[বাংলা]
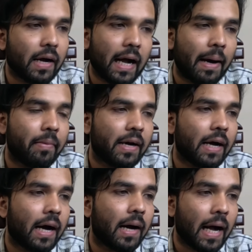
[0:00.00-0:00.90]
খাবার
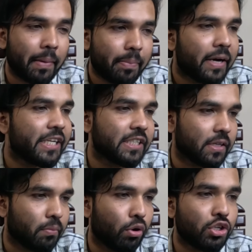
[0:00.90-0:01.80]
খাবার আপনার নিজের
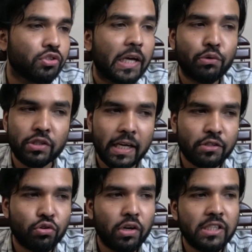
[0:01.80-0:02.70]
বয়স হচ্ছে একুশ থেকে
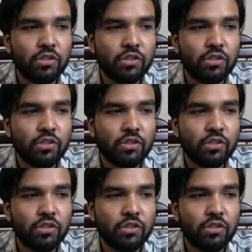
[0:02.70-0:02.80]
চল্লিশ